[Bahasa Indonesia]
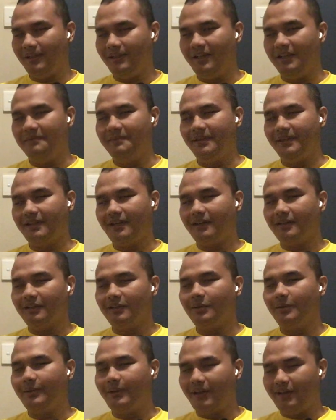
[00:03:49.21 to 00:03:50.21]
debit card
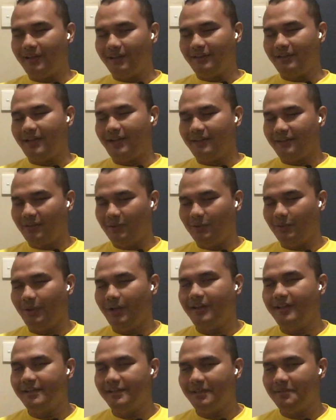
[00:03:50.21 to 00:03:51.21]
atau credit card ya
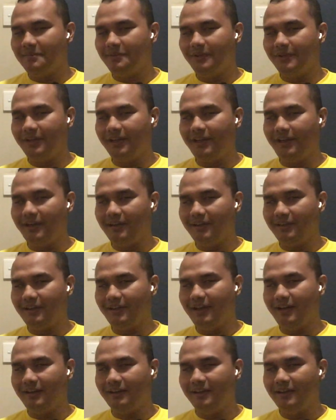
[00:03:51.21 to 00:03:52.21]
untung ada saya punya credit
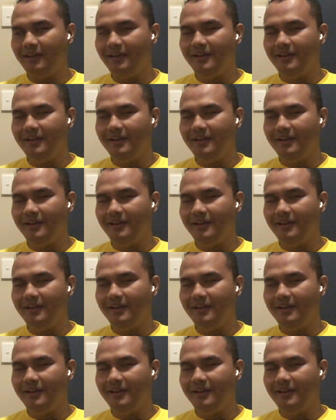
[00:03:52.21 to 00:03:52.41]
card